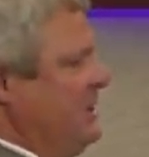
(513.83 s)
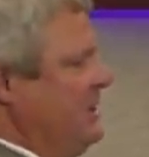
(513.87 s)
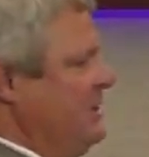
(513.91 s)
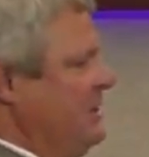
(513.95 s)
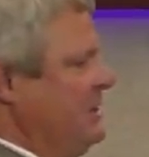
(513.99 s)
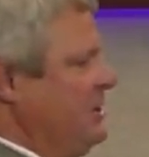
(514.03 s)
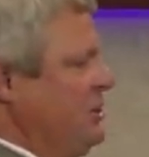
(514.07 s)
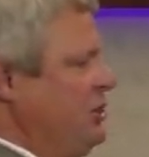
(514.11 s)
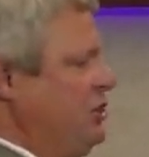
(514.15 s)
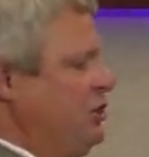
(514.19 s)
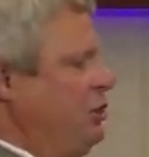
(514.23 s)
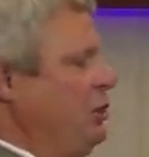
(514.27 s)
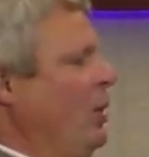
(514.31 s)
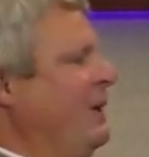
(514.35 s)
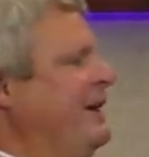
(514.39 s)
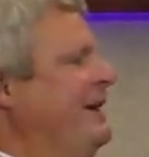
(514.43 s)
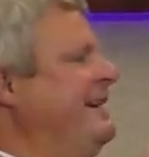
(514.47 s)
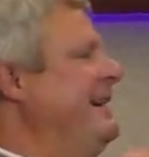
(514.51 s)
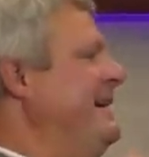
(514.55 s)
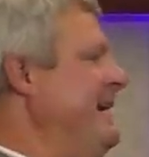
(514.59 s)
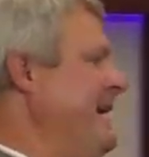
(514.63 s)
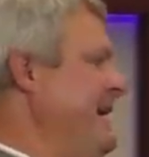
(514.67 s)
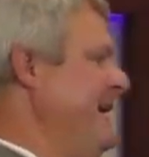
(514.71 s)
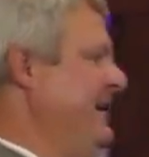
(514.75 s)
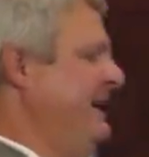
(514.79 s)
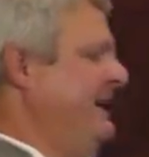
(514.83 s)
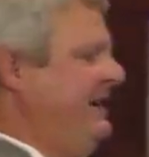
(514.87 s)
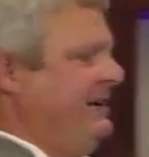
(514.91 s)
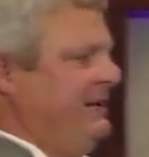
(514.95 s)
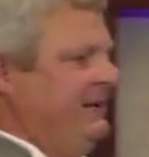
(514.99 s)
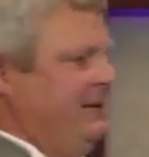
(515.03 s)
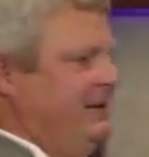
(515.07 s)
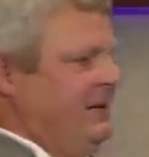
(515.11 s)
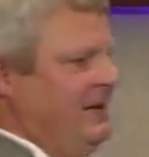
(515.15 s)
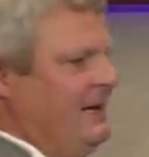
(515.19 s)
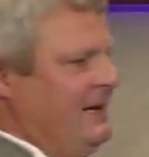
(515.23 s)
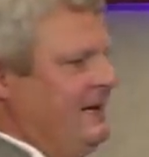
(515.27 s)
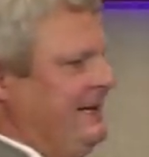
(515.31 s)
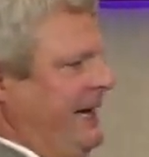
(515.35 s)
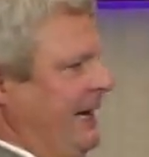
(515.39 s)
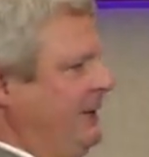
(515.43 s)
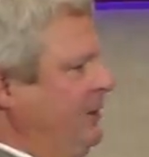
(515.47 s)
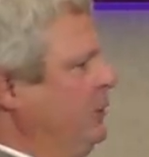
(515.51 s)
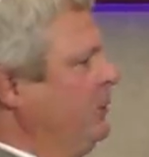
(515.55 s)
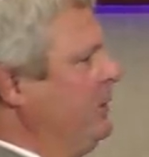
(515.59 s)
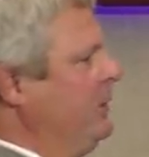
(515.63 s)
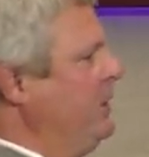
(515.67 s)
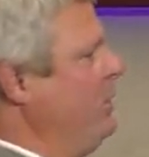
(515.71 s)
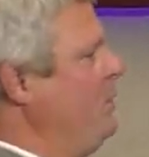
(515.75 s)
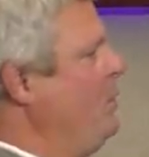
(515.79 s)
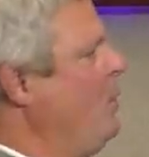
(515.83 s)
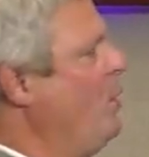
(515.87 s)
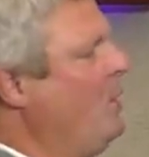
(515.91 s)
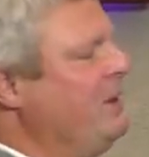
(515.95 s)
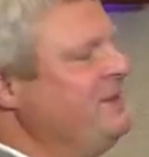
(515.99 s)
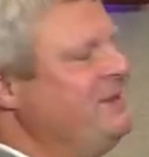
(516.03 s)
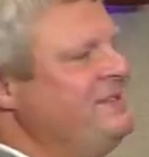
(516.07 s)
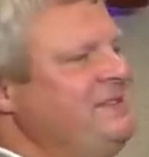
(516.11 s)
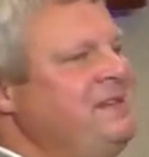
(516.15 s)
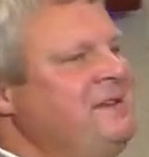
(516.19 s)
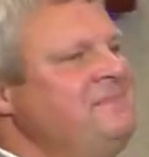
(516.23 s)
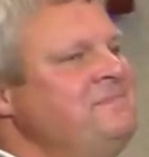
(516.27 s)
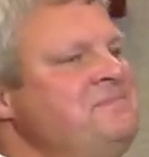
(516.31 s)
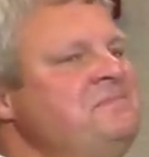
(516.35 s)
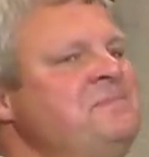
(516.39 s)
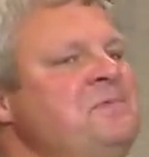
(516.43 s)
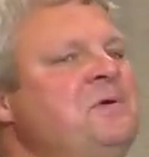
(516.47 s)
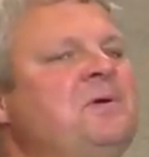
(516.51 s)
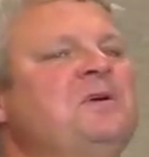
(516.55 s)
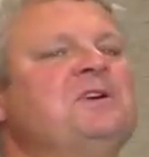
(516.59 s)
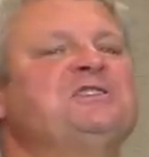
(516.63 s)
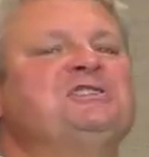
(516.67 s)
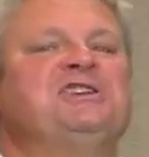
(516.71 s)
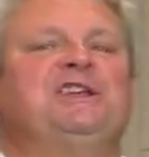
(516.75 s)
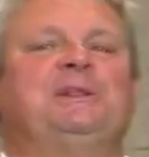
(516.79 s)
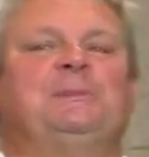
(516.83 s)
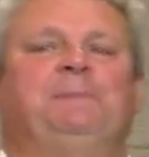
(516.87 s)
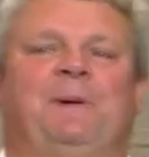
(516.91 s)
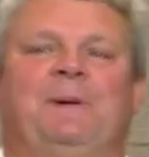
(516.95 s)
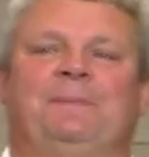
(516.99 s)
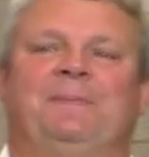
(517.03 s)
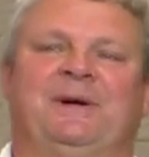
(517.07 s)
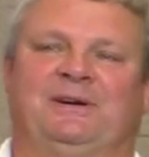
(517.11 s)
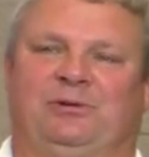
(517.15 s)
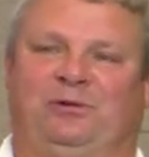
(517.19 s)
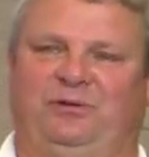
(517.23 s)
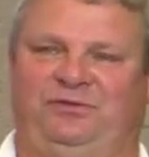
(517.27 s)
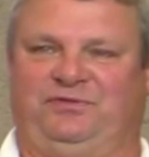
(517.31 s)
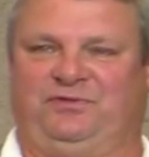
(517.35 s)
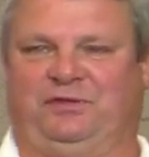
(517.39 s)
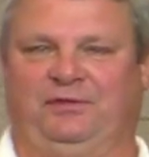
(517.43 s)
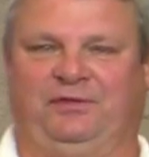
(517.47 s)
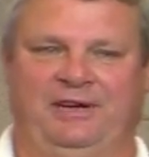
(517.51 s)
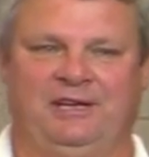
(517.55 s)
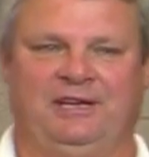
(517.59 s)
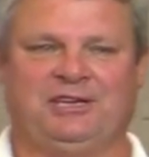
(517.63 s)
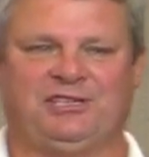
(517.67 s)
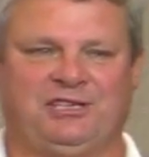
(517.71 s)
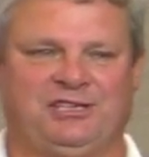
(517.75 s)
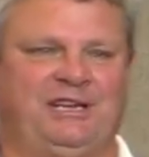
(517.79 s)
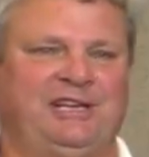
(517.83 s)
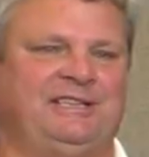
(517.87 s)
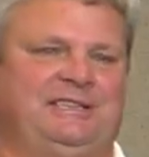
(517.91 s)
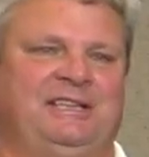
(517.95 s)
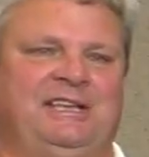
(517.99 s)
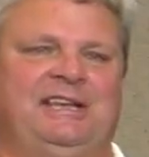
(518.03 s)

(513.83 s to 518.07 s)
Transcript: что грех, который он не может побороть в своей жизни,